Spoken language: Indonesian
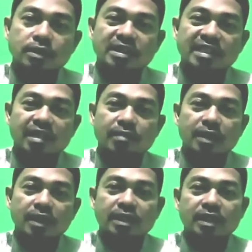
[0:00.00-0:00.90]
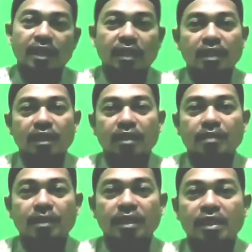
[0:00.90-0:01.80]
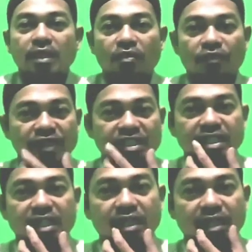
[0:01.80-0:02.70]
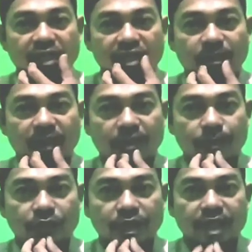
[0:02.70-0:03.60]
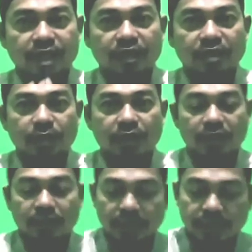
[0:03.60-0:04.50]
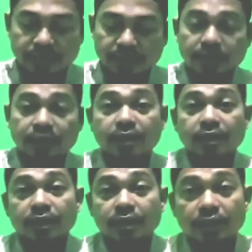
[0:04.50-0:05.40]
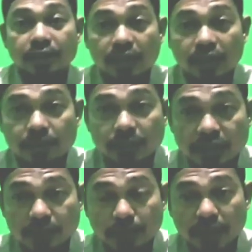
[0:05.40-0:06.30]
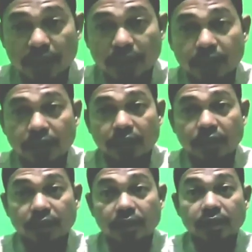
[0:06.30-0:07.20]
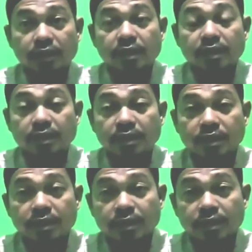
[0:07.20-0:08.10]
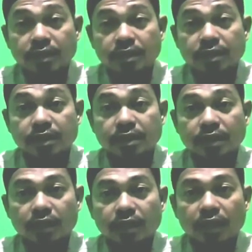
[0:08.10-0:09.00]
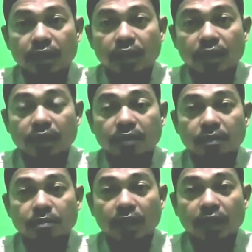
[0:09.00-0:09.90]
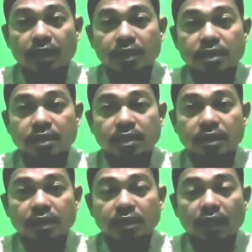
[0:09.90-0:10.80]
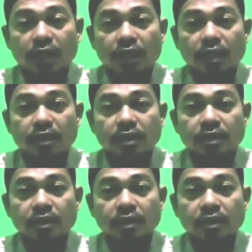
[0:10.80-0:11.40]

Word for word: Sahabat Hidayah Media Official dimanapun Anda berada Dalam kesempatan kali ini Saya akan membahas tentang